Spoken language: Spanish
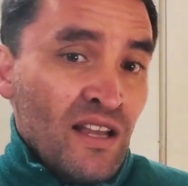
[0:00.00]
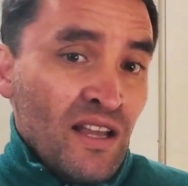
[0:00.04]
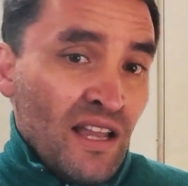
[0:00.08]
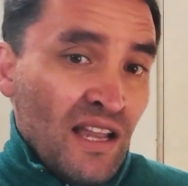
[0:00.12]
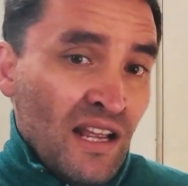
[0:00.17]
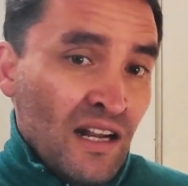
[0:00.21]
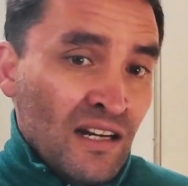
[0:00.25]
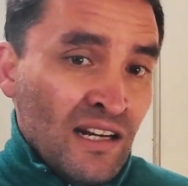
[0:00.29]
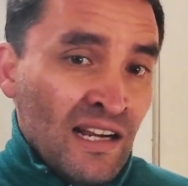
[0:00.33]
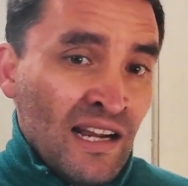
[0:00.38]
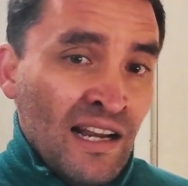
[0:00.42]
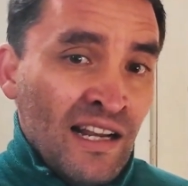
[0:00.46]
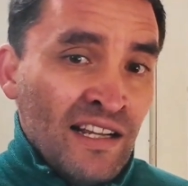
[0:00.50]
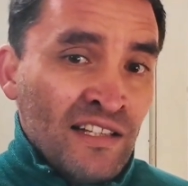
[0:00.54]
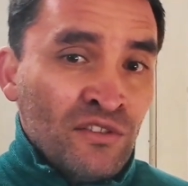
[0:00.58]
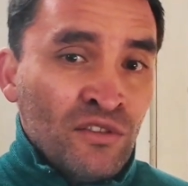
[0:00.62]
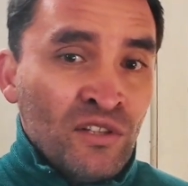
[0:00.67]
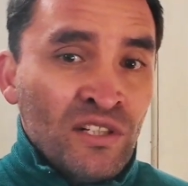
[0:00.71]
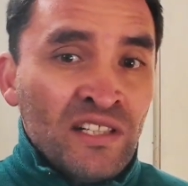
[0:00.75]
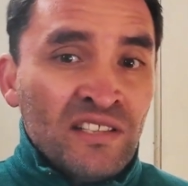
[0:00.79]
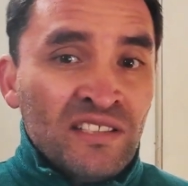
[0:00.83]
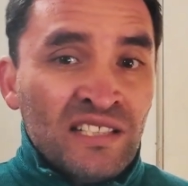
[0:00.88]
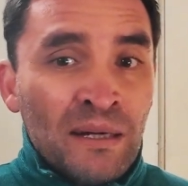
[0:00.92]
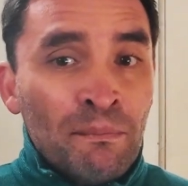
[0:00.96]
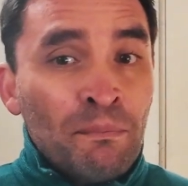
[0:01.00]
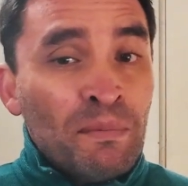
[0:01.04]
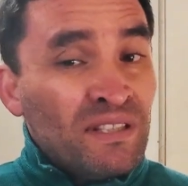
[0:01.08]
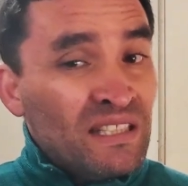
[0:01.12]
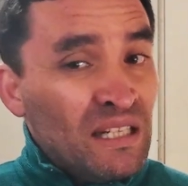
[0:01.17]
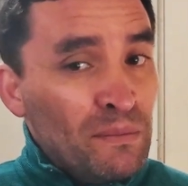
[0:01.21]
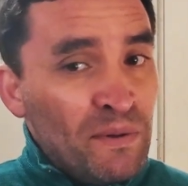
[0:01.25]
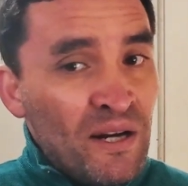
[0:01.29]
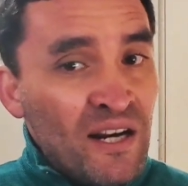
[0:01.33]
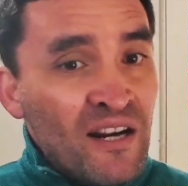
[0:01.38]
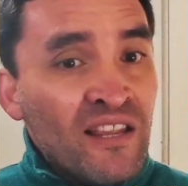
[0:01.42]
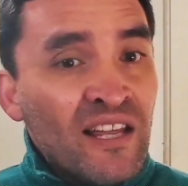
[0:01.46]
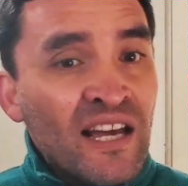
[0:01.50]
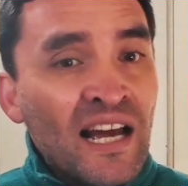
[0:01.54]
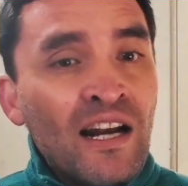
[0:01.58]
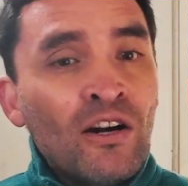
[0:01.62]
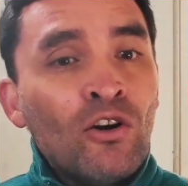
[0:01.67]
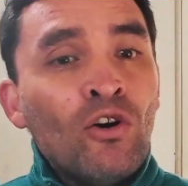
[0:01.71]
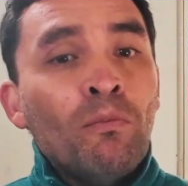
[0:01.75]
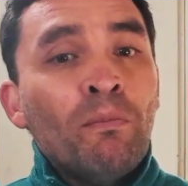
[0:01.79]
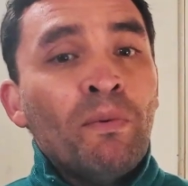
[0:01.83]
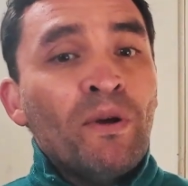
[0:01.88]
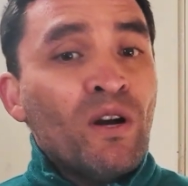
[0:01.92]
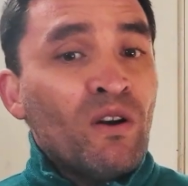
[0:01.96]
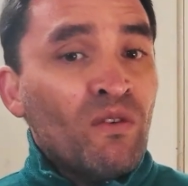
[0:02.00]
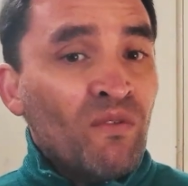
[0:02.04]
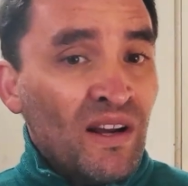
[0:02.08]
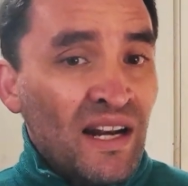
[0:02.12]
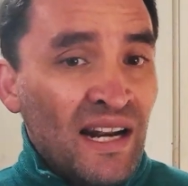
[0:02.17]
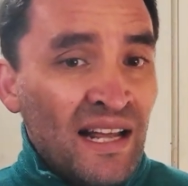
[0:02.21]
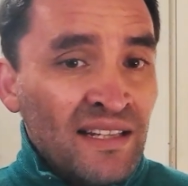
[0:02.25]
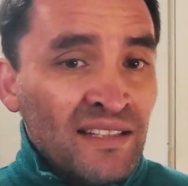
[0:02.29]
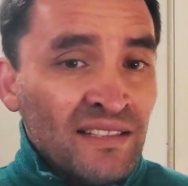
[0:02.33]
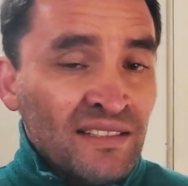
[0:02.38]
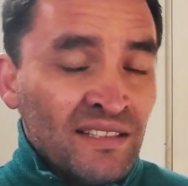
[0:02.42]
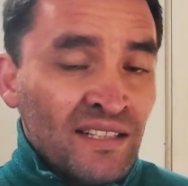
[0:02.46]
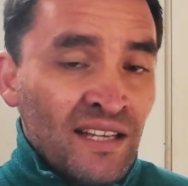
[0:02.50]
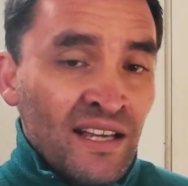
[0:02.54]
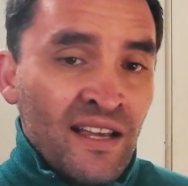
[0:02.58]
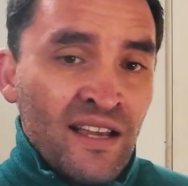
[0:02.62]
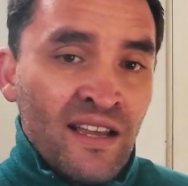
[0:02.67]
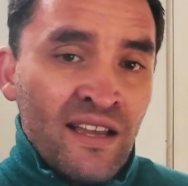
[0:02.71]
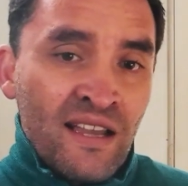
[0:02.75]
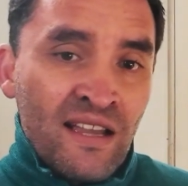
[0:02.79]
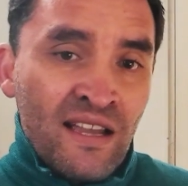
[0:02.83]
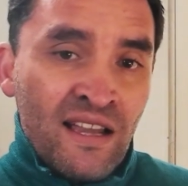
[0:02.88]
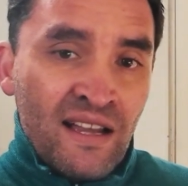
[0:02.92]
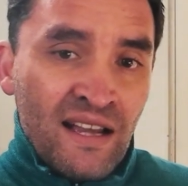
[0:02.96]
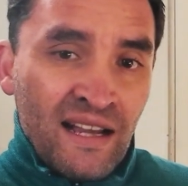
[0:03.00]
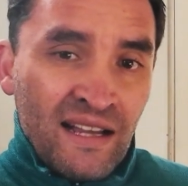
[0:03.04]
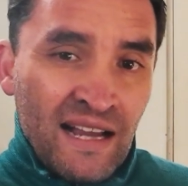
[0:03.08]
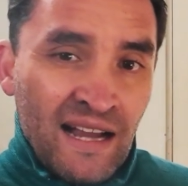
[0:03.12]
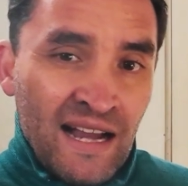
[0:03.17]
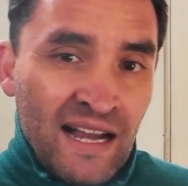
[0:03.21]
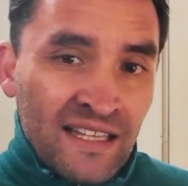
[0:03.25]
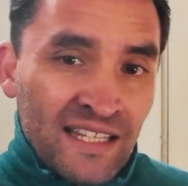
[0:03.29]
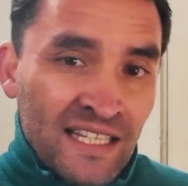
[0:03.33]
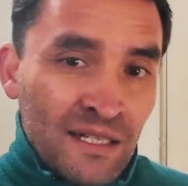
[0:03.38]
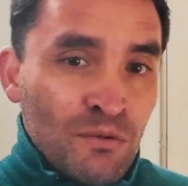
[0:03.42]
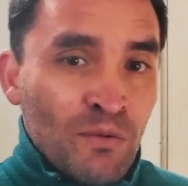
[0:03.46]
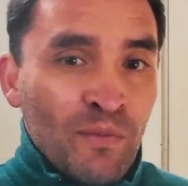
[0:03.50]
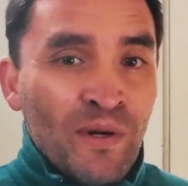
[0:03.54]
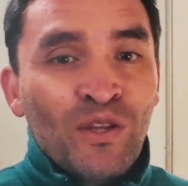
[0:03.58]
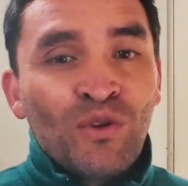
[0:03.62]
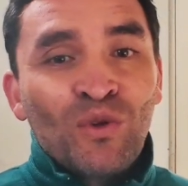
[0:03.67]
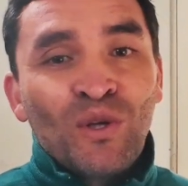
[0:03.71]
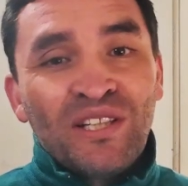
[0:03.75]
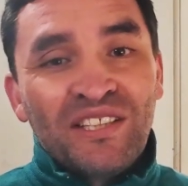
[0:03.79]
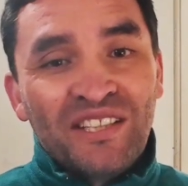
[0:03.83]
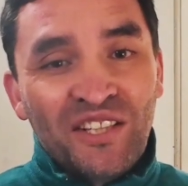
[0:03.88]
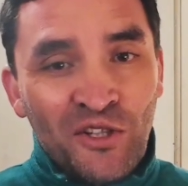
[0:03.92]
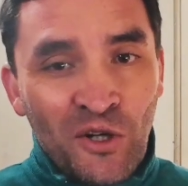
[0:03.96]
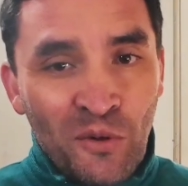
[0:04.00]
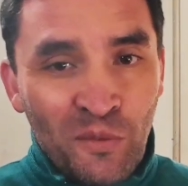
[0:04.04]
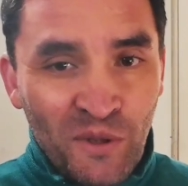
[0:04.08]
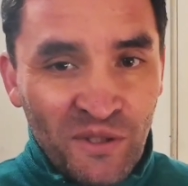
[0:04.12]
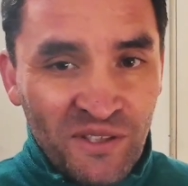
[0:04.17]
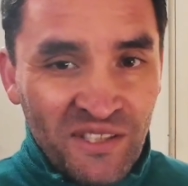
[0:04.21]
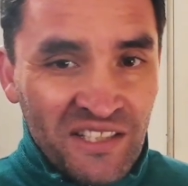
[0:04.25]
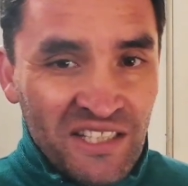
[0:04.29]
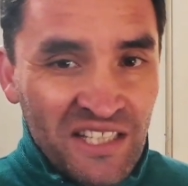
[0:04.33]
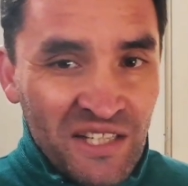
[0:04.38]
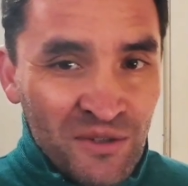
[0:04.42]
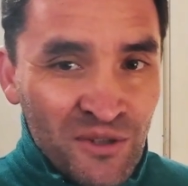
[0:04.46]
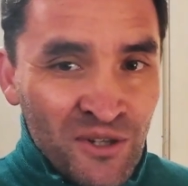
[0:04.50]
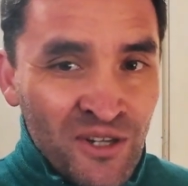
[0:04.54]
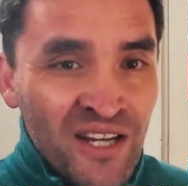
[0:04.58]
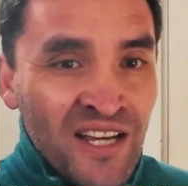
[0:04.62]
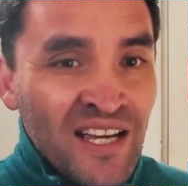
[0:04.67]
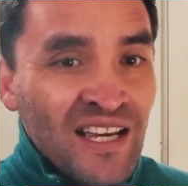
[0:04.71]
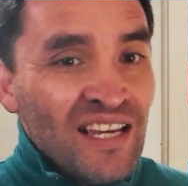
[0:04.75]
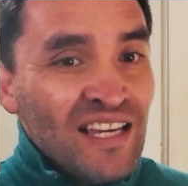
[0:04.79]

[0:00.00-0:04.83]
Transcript: En las elecciones siempre se pierde algo, pero el balance hasta el momento ha sido positivo.